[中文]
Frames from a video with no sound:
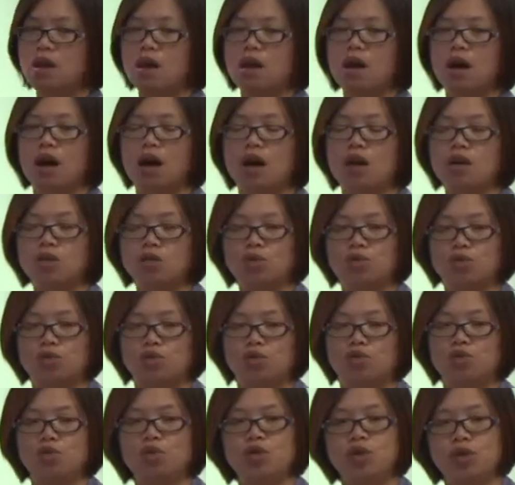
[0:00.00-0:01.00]
而储
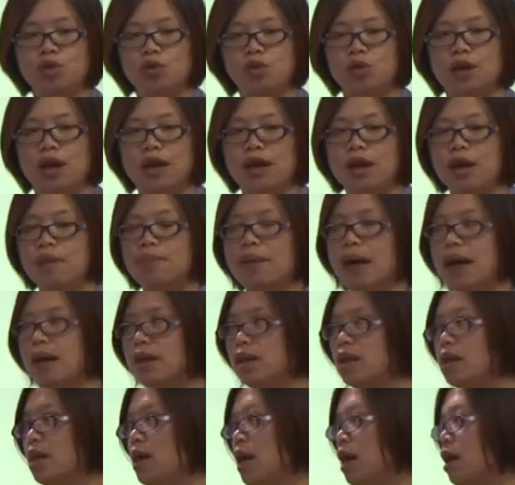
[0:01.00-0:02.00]
蓄是用来干嘛
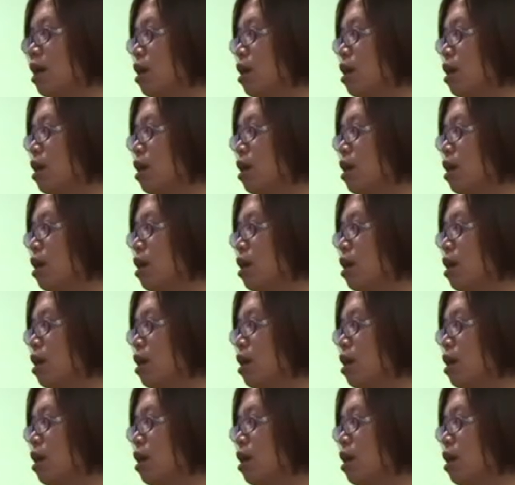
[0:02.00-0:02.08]
的呢？